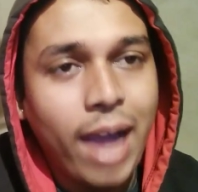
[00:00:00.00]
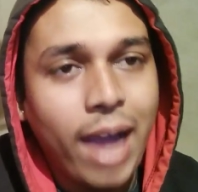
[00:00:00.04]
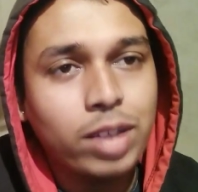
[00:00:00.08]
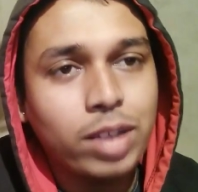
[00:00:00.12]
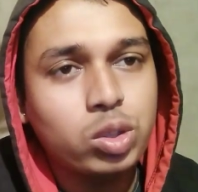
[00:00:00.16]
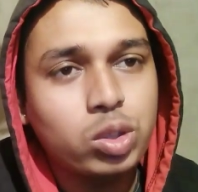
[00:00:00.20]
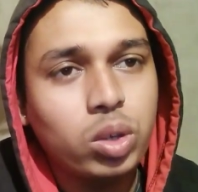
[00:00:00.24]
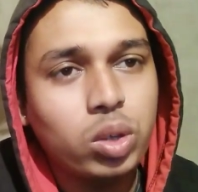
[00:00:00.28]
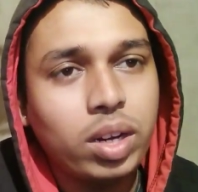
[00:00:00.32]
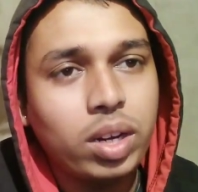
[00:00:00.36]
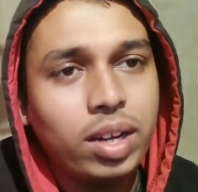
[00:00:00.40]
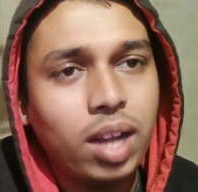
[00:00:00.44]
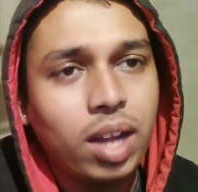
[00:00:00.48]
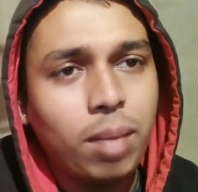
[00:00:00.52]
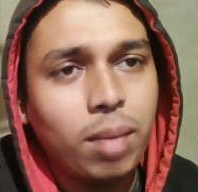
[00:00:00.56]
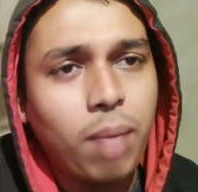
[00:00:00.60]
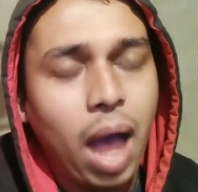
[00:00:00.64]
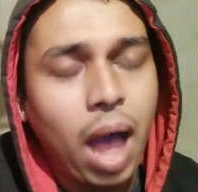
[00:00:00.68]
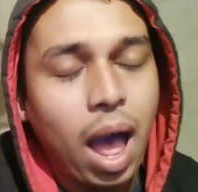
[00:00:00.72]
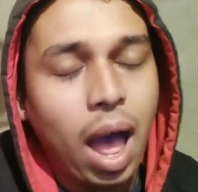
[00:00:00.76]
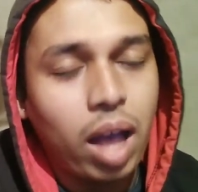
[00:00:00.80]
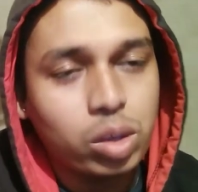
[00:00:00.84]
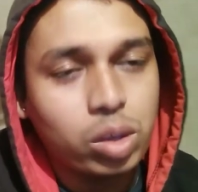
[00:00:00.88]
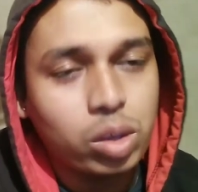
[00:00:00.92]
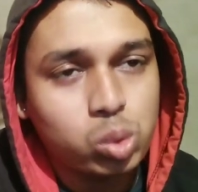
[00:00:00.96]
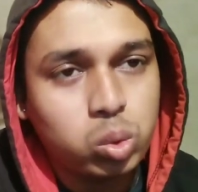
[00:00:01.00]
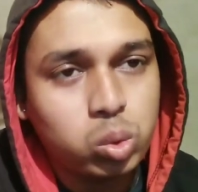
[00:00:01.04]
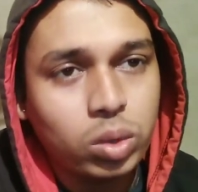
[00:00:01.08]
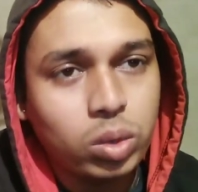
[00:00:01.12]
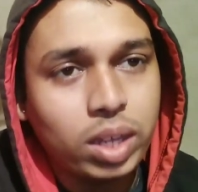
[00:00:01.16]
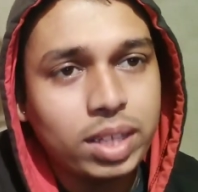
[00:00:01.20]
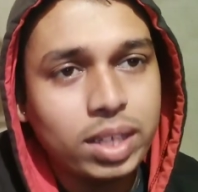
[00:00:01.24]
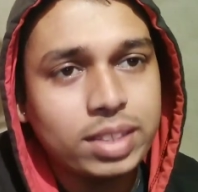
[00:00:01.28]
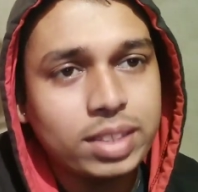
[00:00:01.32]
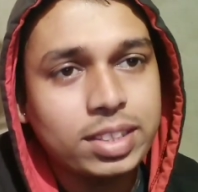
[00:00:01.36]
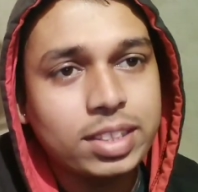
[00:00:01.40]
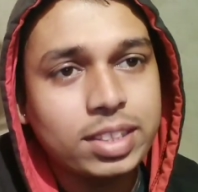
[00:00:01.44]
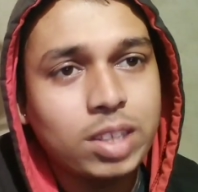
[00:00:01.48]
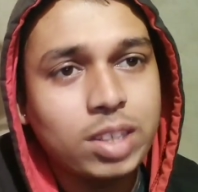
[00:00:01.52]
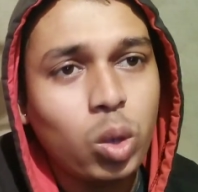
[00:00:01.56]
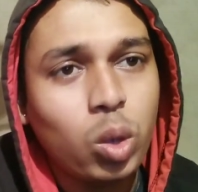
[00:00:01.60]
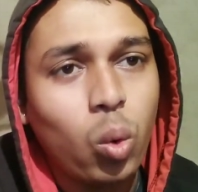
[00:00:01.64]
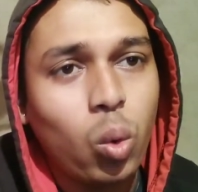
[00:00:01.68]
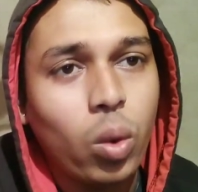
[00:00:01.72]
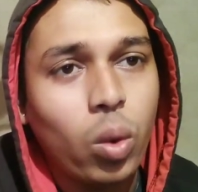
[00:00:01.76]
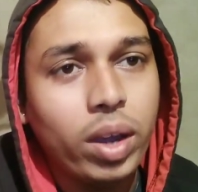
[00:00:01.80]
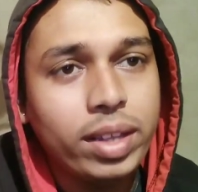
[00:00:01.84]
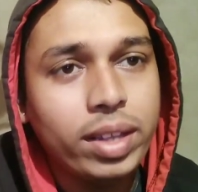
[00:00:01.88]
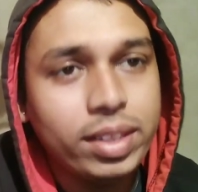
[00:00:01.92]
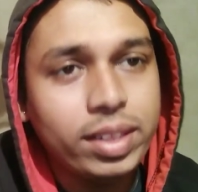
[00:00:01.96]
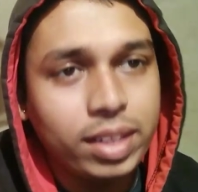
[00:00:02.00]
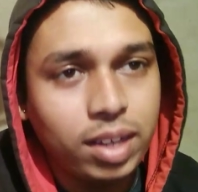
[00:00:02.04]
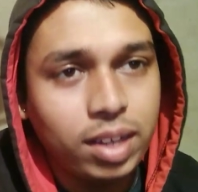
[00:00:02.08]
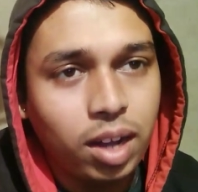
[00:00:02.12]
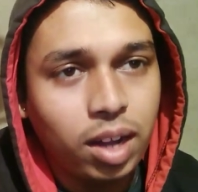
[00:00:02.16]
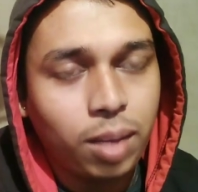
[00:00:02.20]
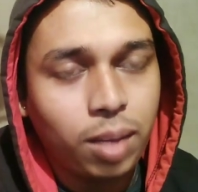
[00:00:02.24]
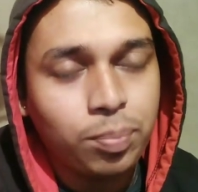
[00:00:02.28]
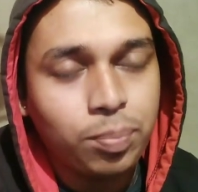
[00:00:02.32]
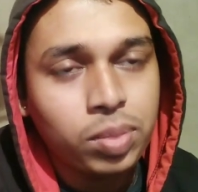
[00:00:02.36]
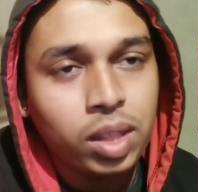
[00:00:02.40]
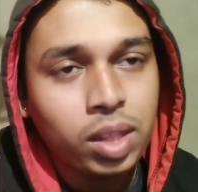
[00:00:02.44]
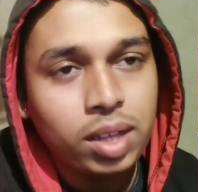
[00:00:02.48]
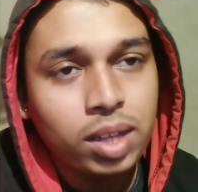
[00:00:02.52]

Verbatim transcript: একজনের নাম শোনা যাচ্ছে যে ওয়েন দিলা